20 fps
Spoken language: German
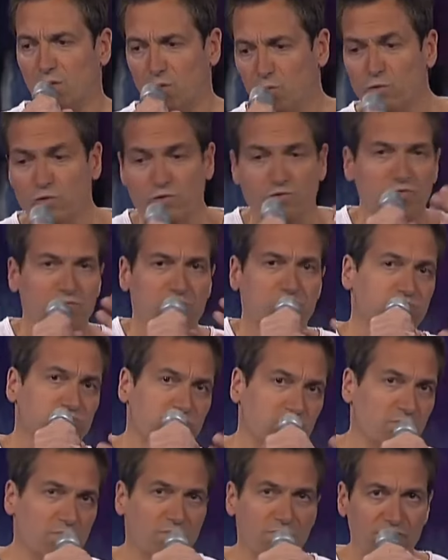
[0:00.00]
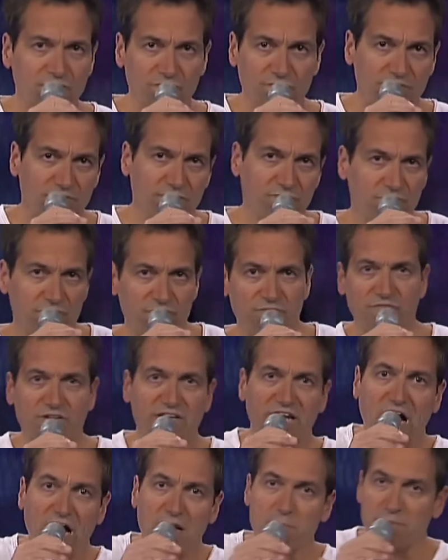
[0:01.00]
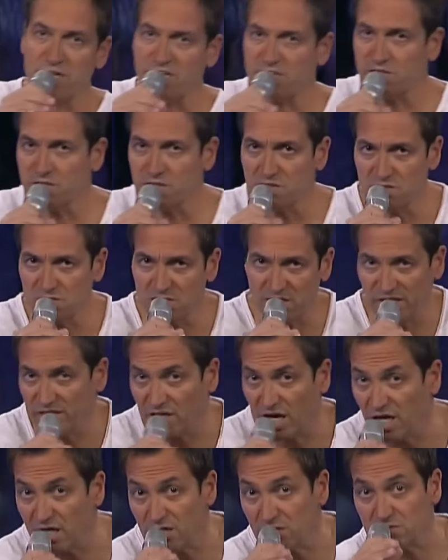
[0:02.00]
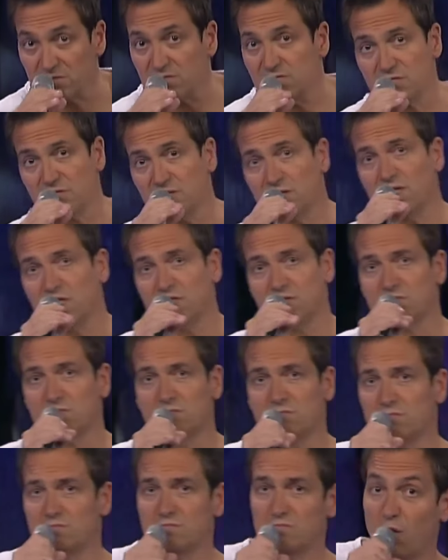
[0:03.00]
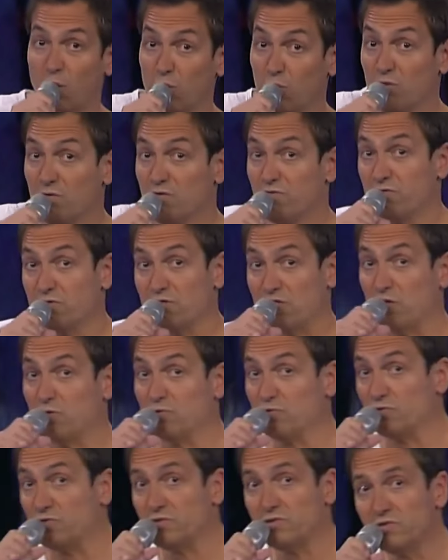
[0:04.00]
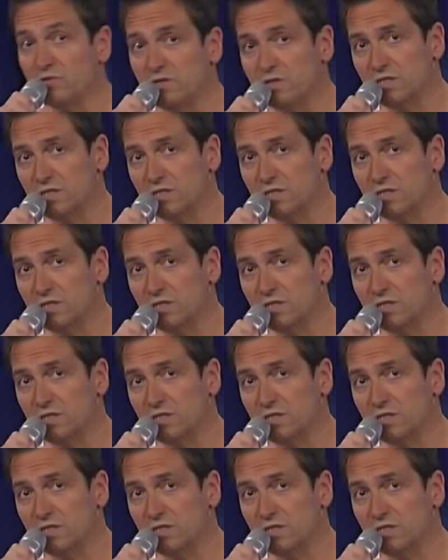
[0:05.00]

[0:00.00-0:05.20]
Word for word: Gut, wenn er allmächtig ist, kann er alles. Also auch verdauen.